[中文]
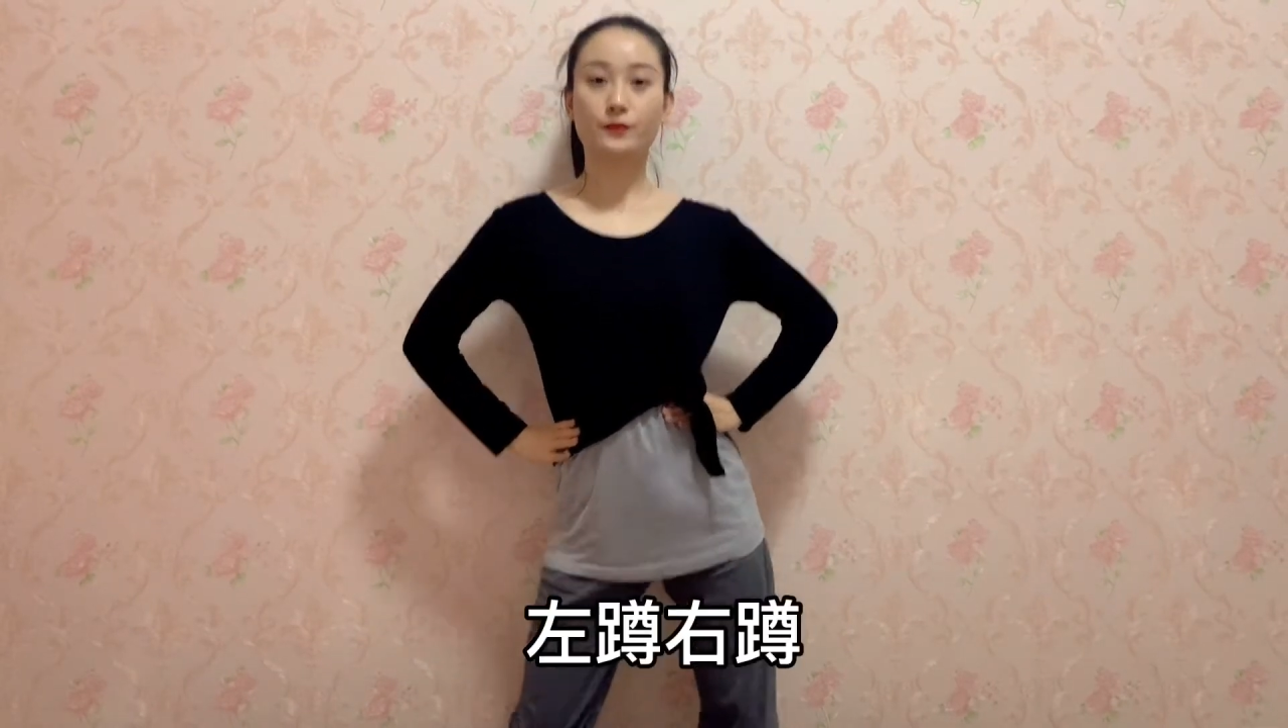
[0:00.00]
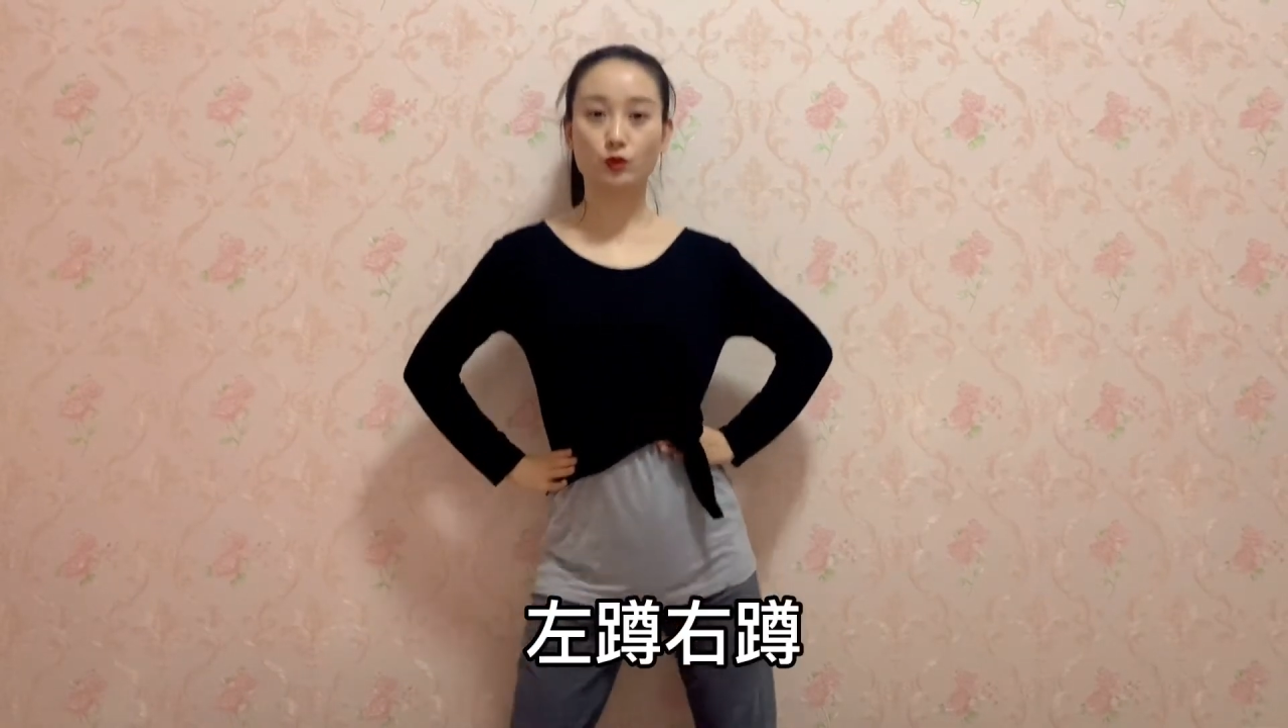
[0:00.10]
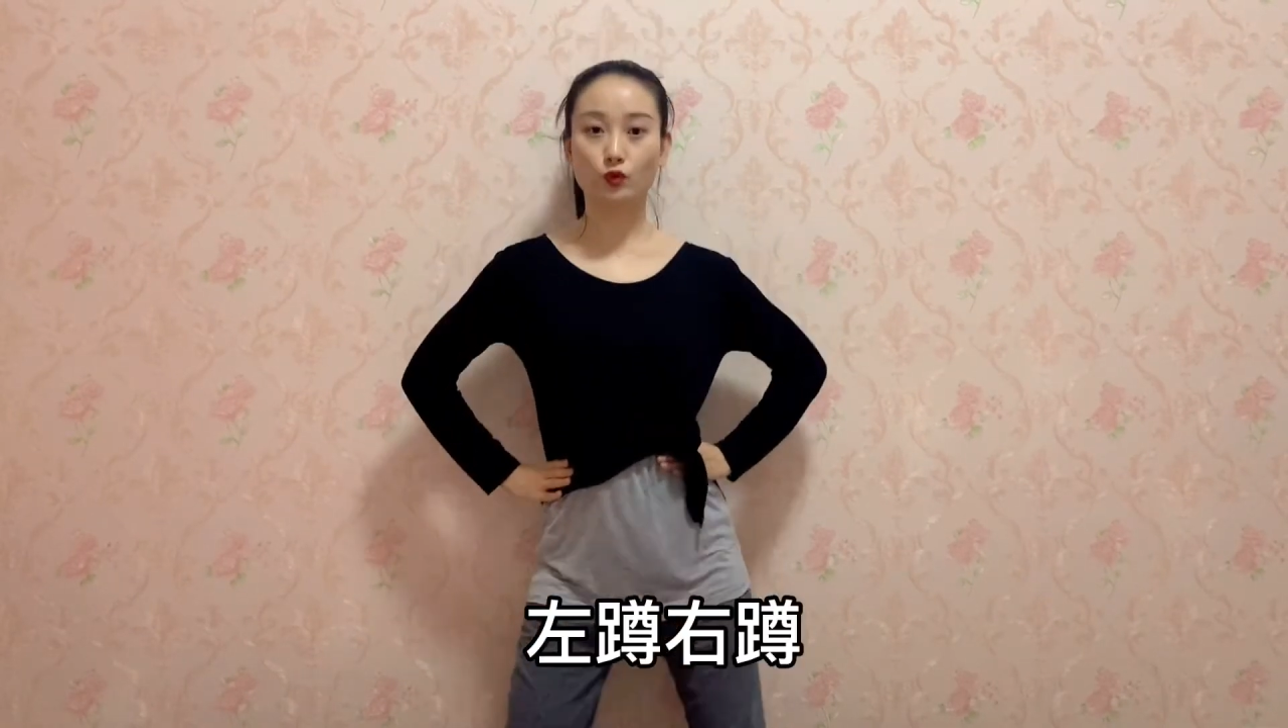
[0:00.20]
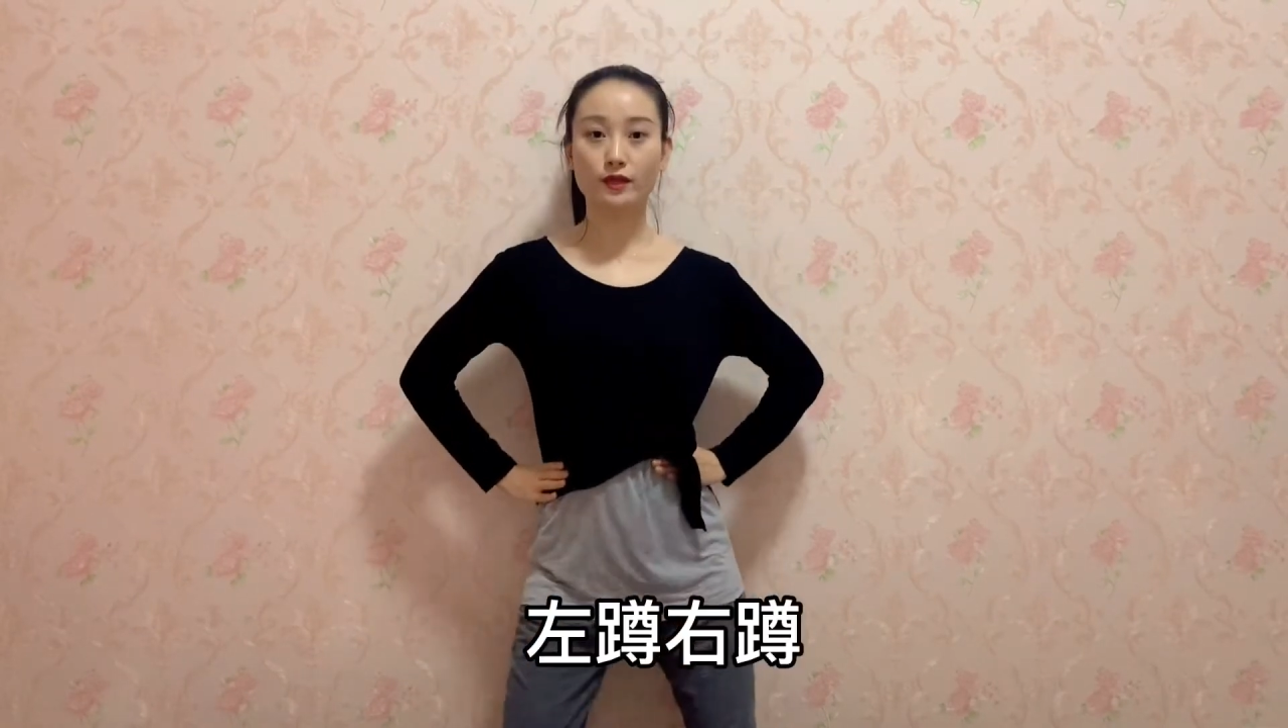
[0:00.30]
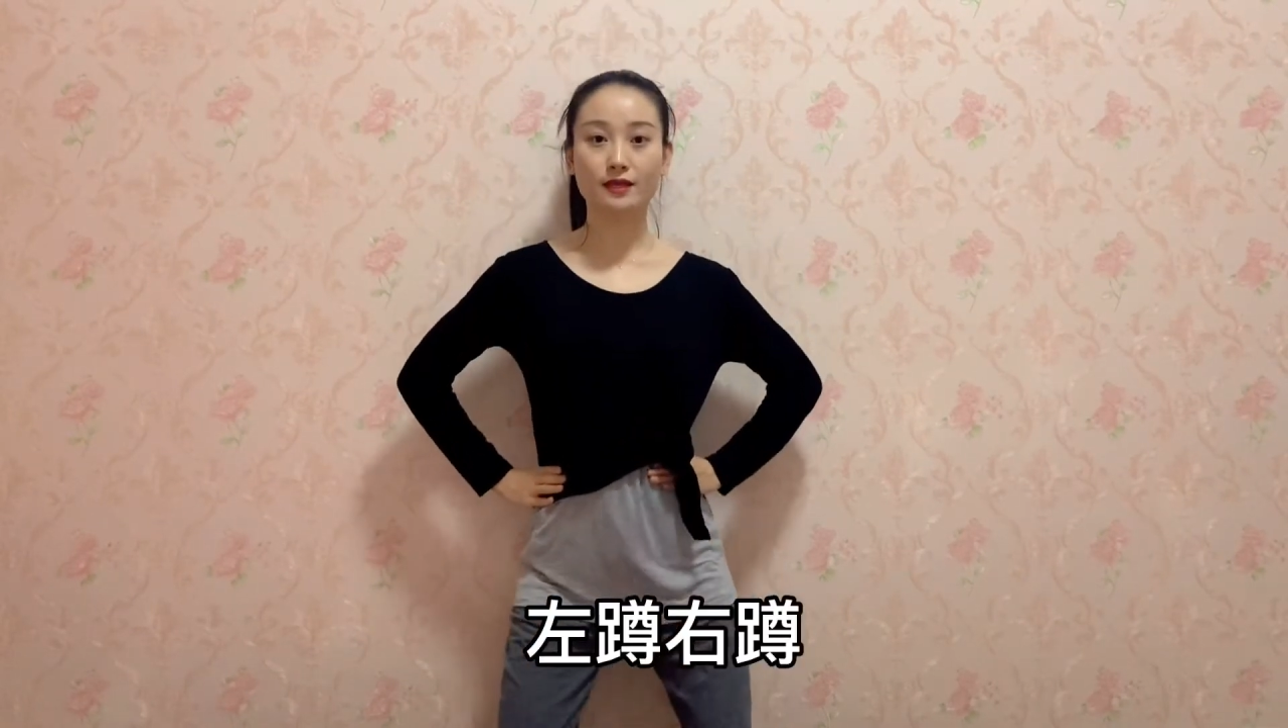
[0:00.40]

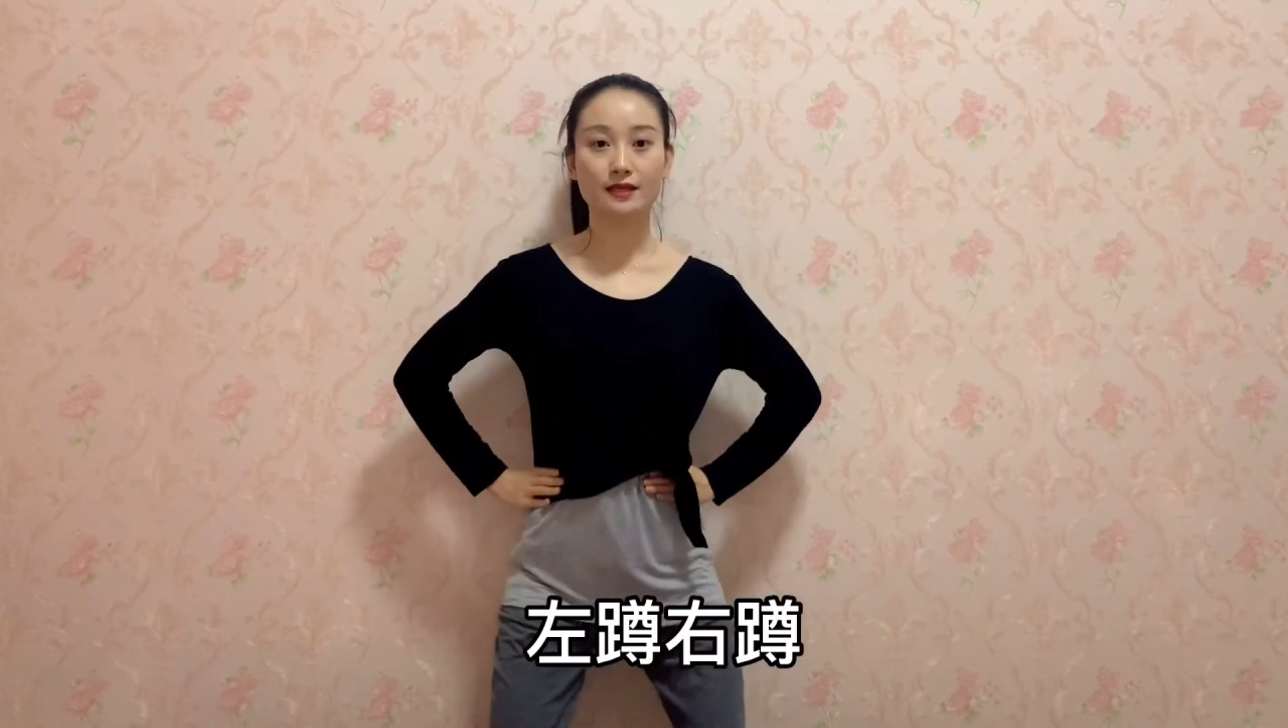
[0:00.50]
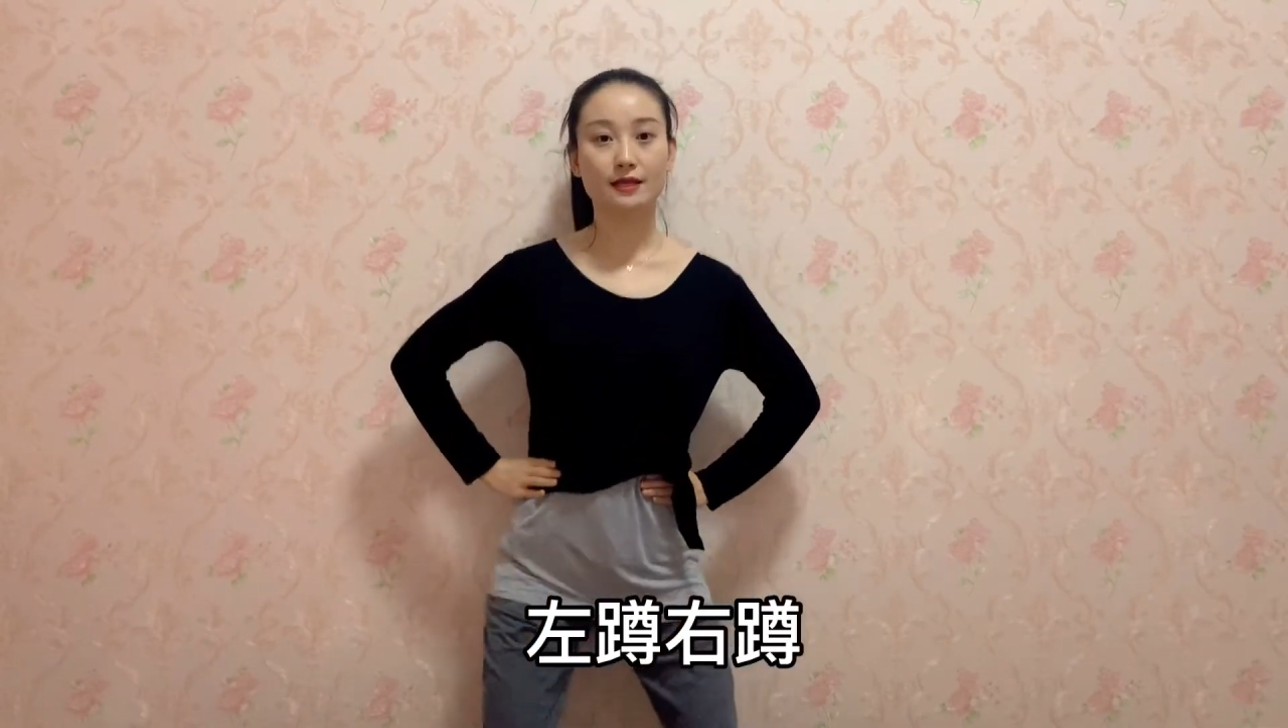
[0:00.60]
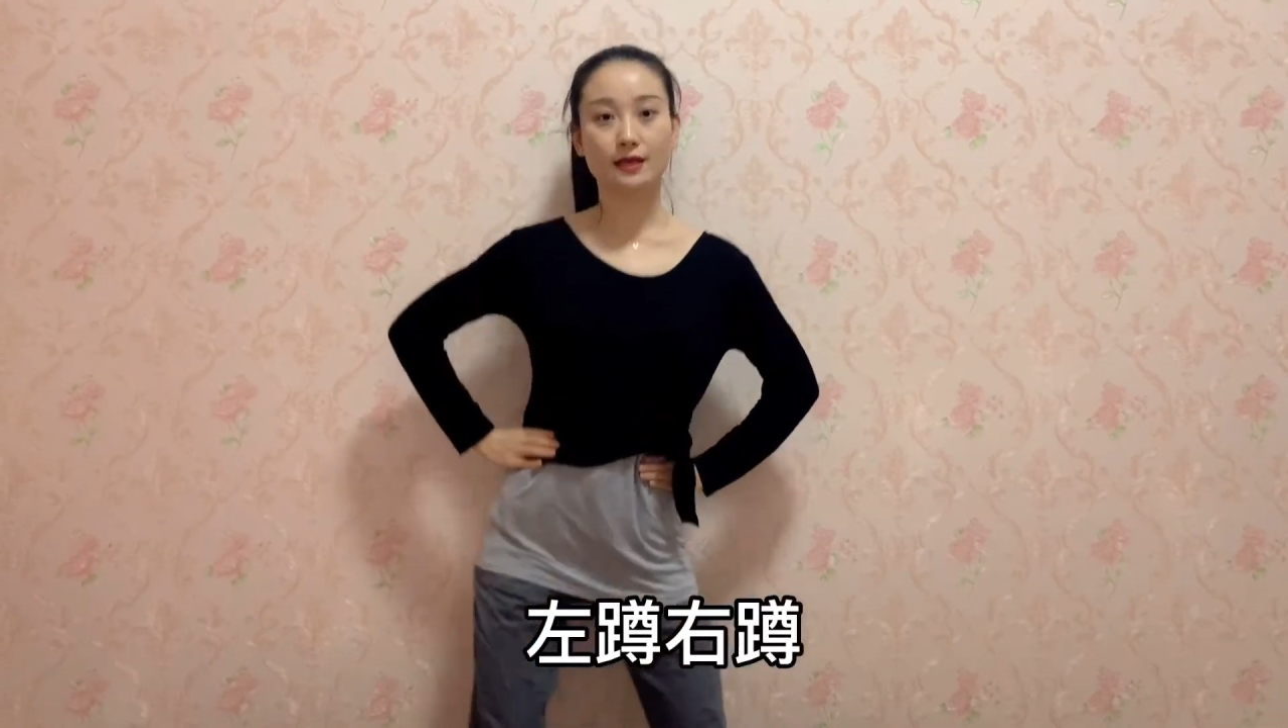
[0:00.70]
蹲